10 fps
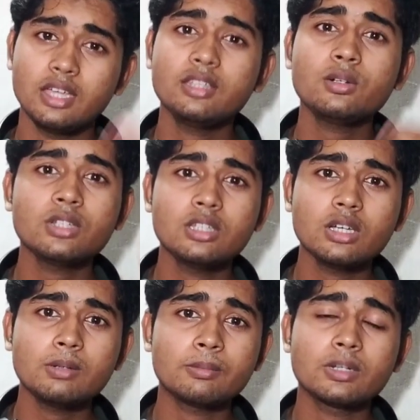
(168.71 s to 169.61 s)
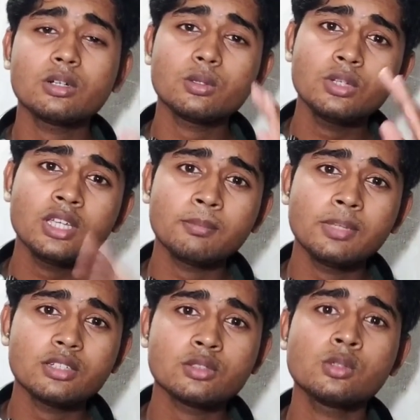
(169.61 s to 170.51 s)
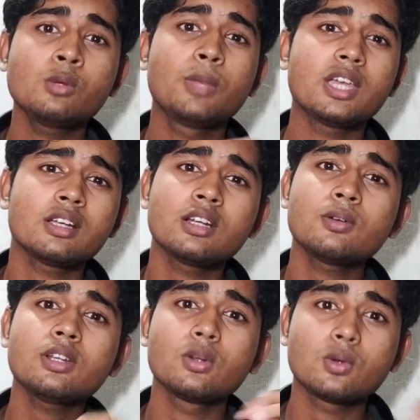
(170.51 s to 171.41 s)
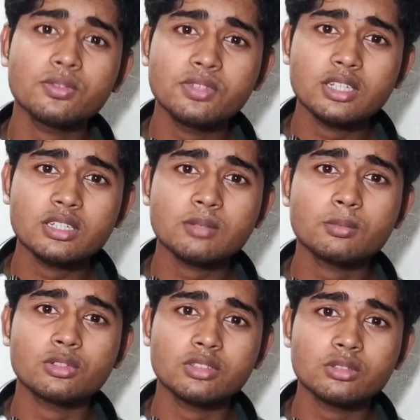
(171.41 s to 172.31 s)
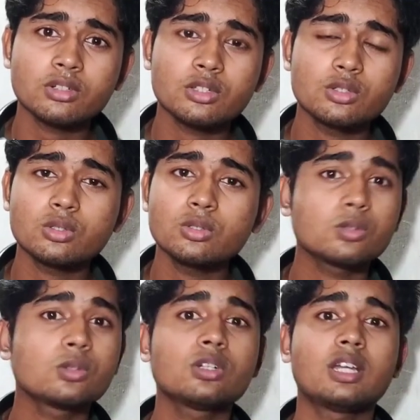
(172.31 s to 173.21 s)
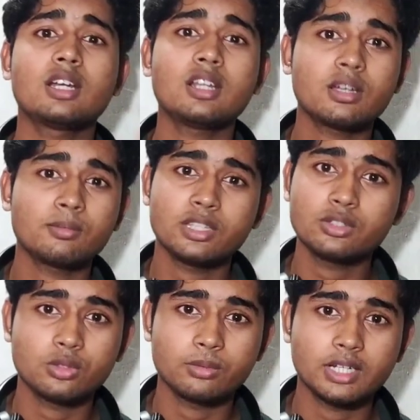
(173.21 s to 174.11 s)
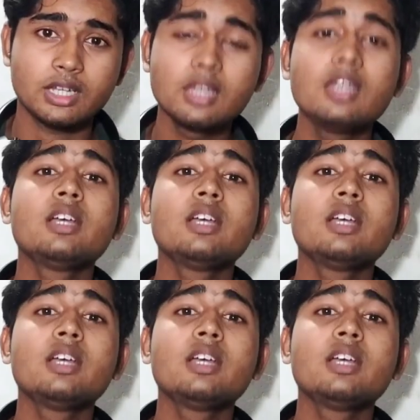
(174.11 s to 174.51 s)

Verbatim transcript: এতে করে কী হবে আপনার ওই অ্যাপ্লিকেশনগুলো ব্যাকগ্রাউন্ডে নোটিফিকেশান প্রসেস করার জন্য কোনো ডাটা ফেচ করবে না